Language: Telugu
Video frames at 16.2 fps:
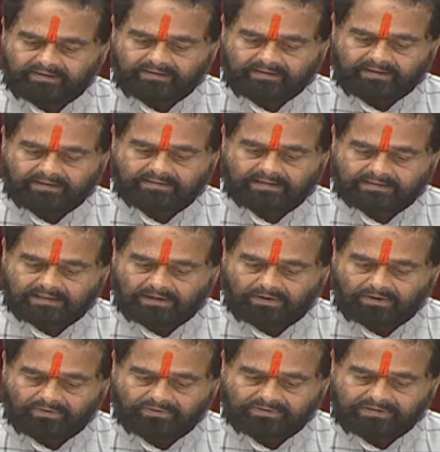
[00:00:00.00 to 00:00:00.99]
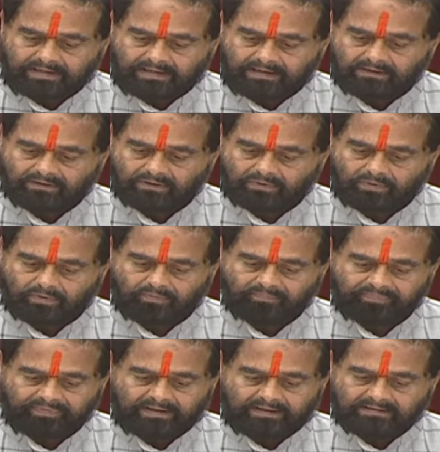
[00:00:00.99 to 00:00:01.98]
ఈ సెషన్లో జరిగినందుకు
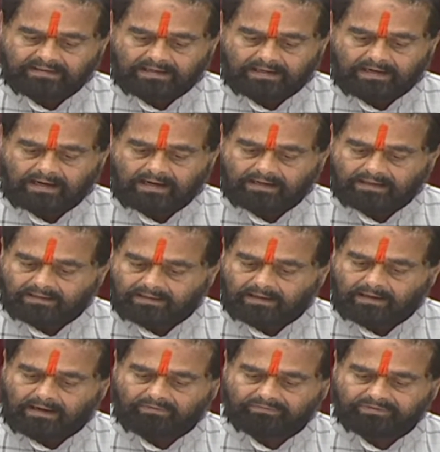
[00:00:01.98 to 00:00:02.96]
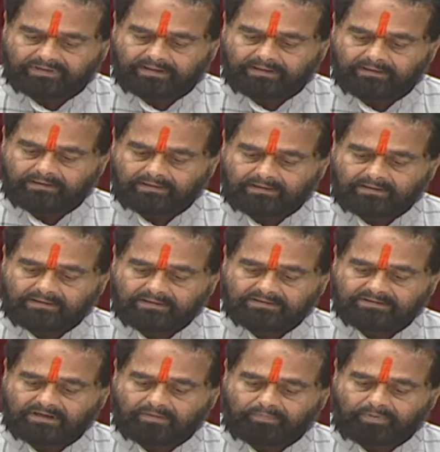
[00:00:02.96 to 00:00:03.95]
చాలా ఆనందంగా ఉంది
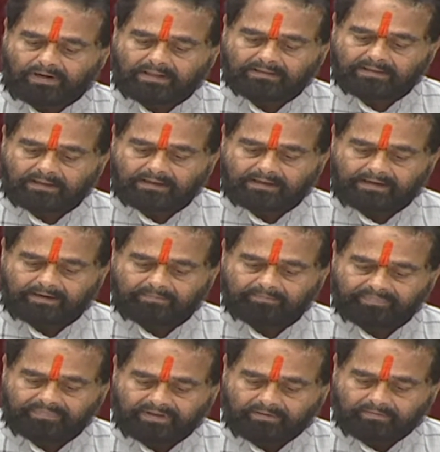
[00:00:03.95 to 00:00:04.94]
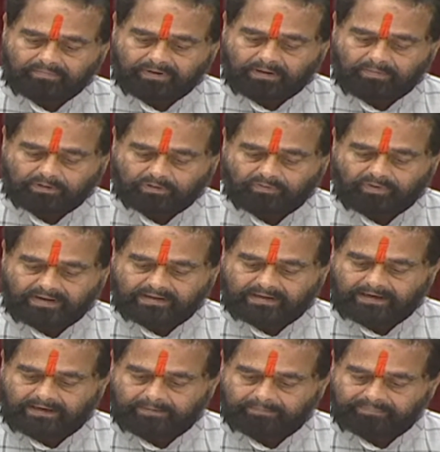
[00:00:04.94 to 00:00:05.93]
సభ్యులందరికీ
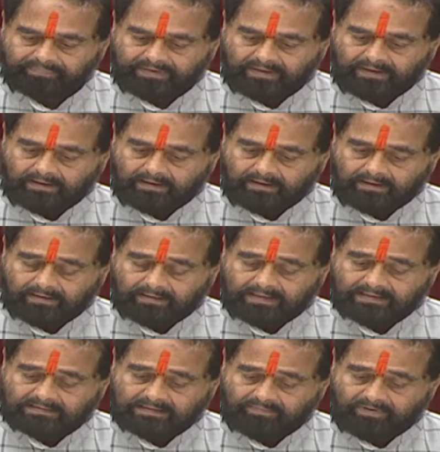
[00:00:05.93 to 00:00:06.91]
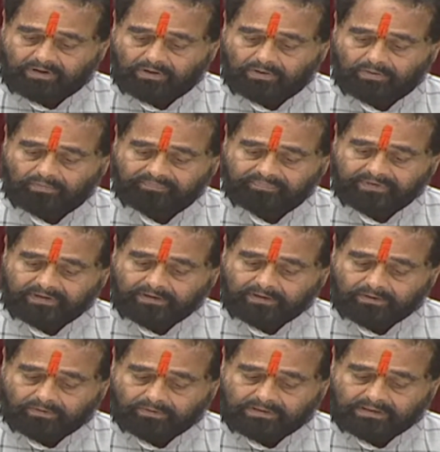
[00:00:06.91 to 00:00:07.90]
ప్రభుత్వానికి ఇదే సమయంలో
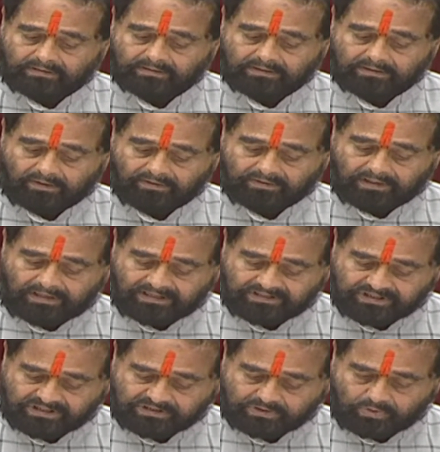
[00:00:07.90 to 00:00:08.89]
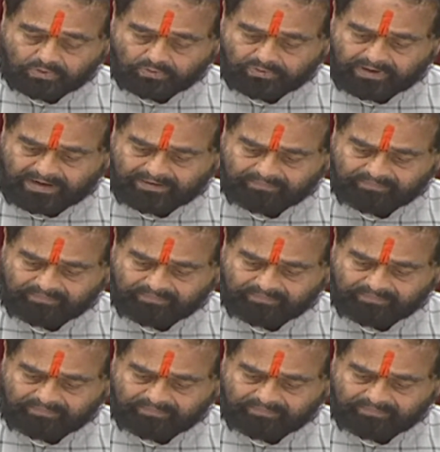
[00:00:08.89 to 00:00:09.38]
కృతజ్ఞతలు తెలియచేసుకుంటూనే